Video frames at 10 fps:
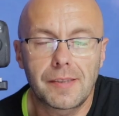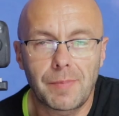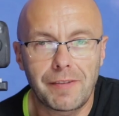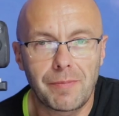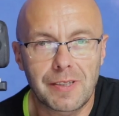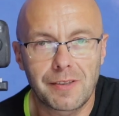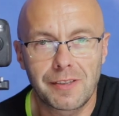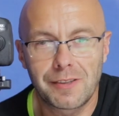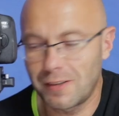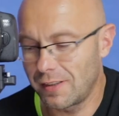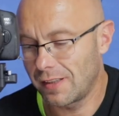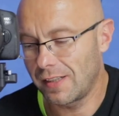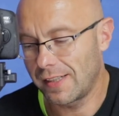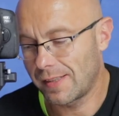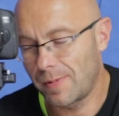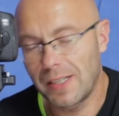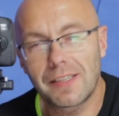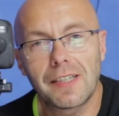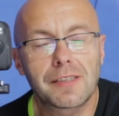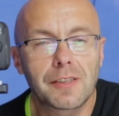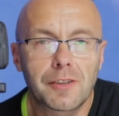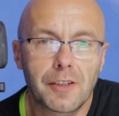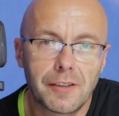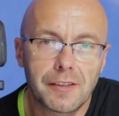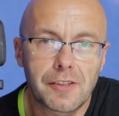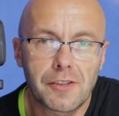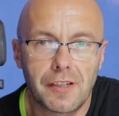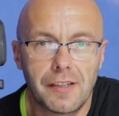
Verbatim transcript: Sprawa bardzo istotna dla eksploatacji to jest